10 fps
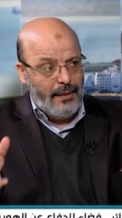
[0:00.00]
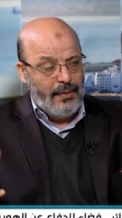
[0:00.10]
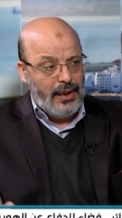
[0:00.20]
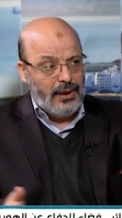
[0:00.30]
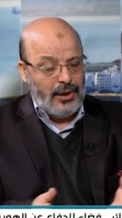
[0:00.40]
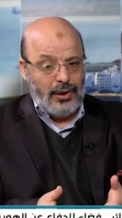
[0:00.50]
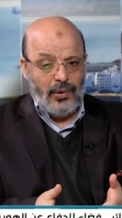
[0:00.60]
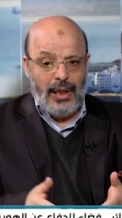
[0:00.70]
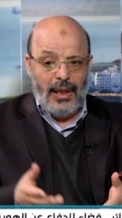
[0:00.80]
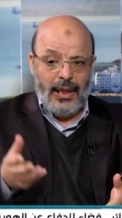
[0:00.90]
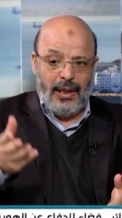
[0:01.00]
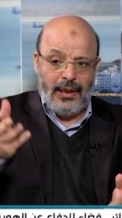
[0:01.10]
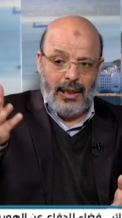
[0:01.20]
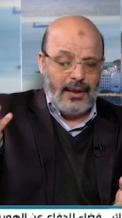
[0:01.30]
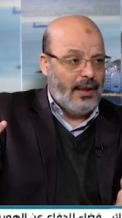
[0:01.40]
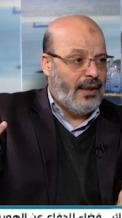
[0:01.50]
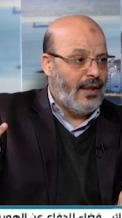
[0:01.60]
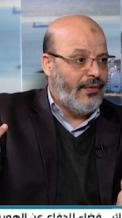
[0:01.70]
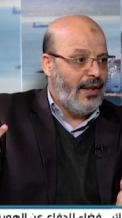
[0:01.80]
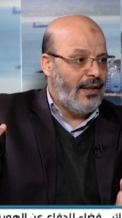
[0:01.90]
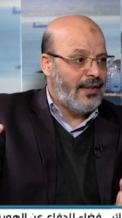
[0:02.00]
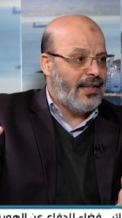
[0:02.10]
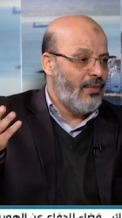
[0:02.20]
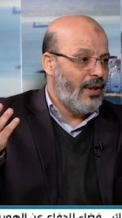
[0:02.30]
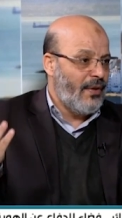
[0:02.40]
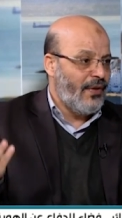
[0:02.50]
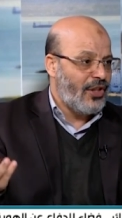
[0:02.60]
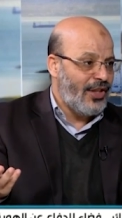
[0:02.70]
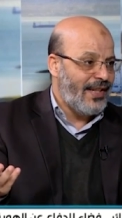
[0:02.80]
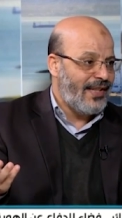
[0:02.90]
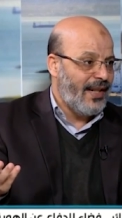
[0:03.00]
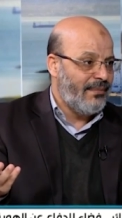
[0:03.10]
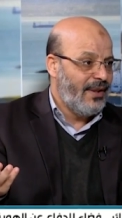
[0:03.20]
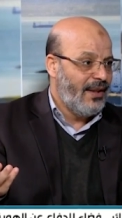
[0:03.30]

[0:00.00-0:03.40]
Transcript: التي تدل على هذه الأرض أن فيها الإسلام ولا ما فيهاش الإسلام نعم.